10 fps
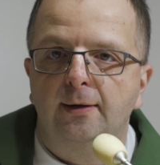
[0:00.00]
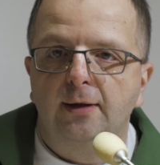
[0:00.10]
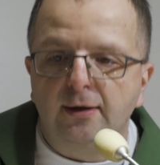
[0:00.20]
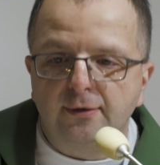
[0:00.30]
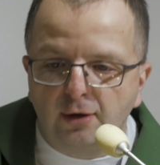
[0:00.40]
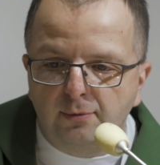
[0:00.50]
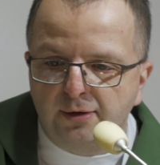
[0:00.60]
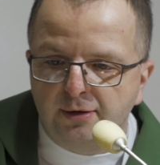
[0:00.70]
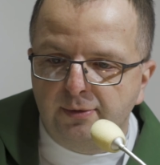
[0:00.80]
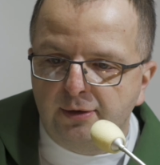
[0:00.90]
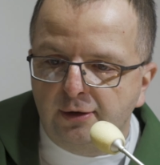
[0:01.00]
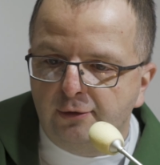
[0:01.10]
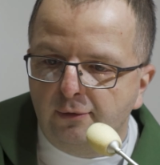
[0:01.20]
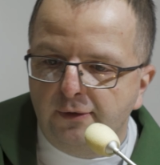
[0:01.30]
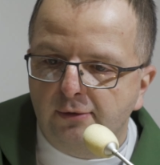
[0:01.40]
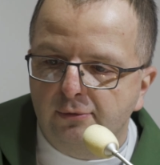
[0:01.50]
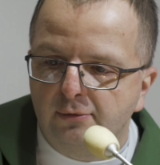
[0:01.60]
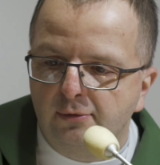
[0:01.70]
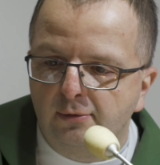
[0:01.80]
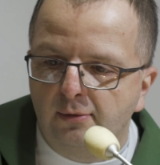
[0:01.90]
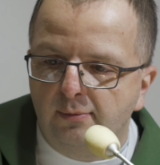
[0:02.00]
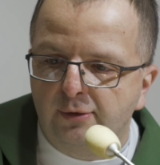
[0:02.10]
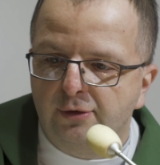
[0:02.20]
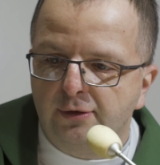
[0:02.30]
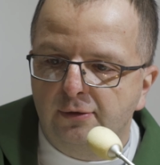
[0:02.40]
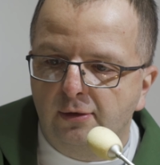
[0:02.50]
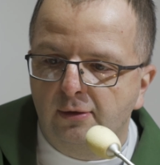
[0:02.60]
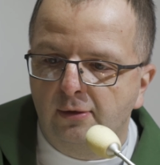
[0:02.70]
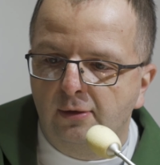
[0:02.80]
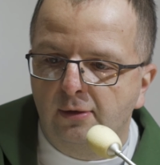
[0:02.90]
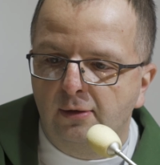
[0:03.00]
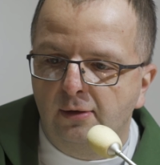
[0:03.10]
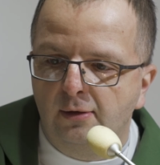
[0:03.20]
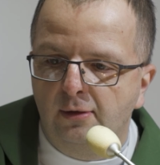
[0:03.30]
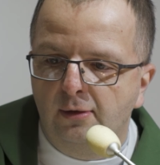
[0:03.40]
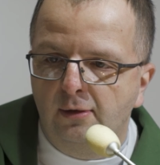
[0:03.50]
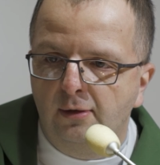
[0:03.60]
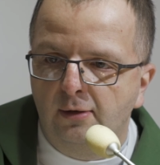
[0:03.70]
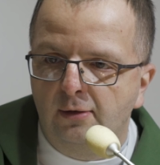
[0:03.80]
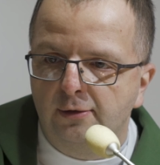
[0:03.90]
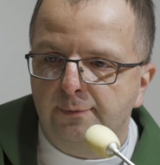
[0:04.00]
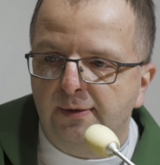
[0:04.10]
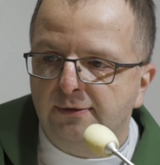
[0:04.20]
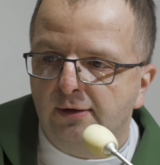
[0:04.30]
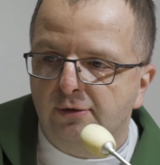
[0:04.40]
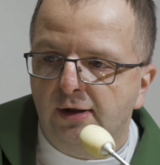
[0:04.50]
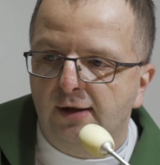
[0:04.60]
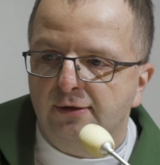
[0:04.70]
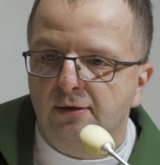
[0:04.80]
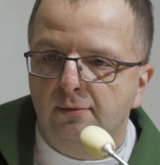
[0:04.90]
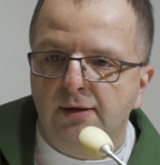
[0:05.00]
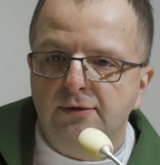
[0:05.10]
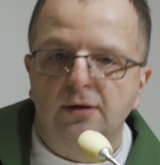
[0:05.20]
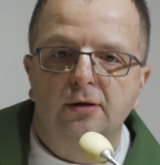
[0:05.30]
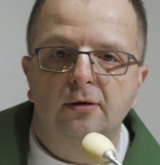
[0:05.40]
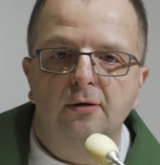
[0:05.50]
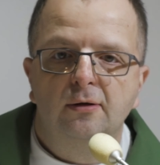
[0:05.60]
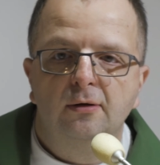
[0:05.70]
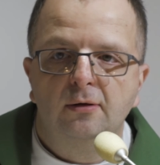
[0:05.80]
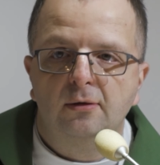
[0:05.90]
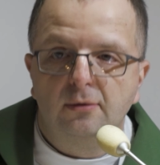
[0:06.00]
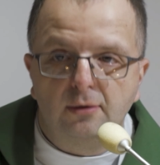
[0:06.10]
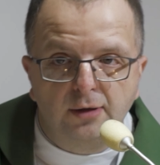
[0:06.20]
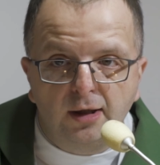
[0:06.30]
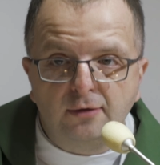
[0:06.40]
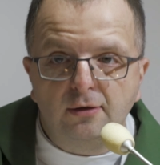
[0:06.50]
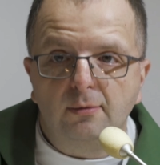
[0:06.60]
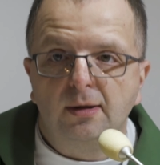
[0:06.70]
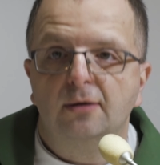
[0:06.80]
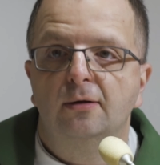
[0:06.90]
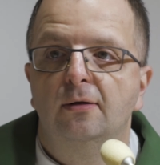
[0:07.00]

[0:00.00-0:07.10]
Nie jest dobre, żebyś Ty, człowieku, mężczyzno, spędzał czas bez niej. To nie jest dobre,